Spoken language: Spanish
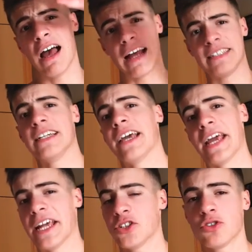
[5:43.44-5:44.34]
Así
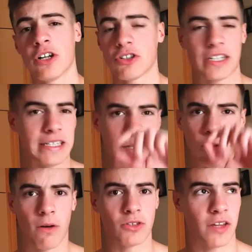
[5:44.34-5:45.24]
que eso es una cosa que
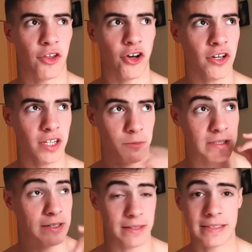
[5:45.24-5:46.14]
seguro vamos a hacer hoy. Después
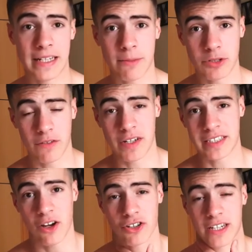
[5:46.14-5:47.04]
también saldremos de
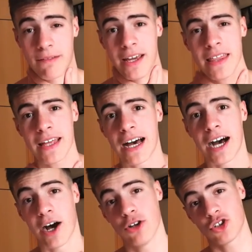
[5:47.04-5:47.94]
fiesta hoy otra vez
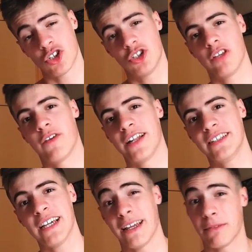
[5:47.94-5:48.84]
a otro sitio
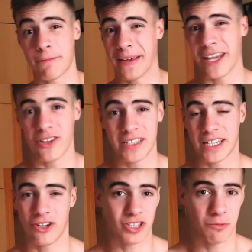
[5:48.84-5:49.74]
diferente que es más pequeño, así
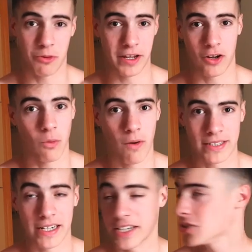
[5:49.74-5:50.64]
que no sé muy bien cómo va a
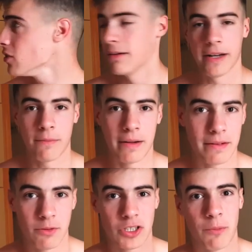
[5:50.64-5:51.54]
salir eso. A haber el
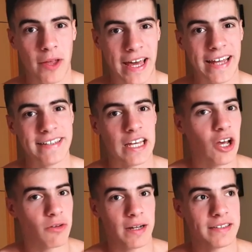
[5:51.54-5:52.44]
mismo tipo de gente, la
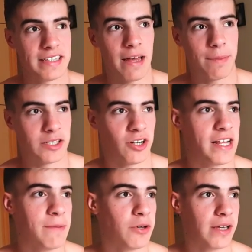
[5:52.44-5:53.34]
misma cantidad de presión
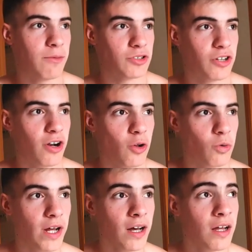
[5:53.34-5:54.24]
allí, porque vamos, eso es una
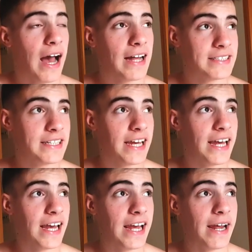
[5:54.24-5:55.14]
locura. Así
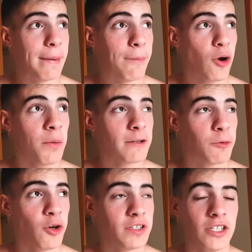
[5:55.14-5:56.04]
que poco más
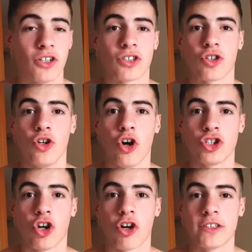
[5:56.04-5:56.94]
por hoy, chicos. Luego
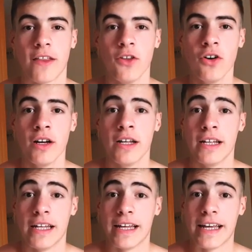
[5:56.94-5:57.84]
sigo contando
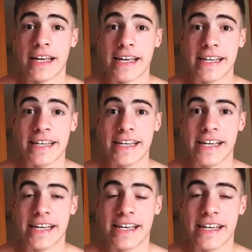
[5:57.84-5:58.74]

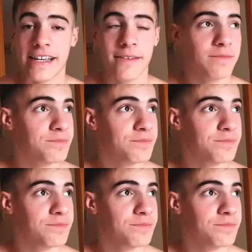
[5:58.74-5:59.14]
y.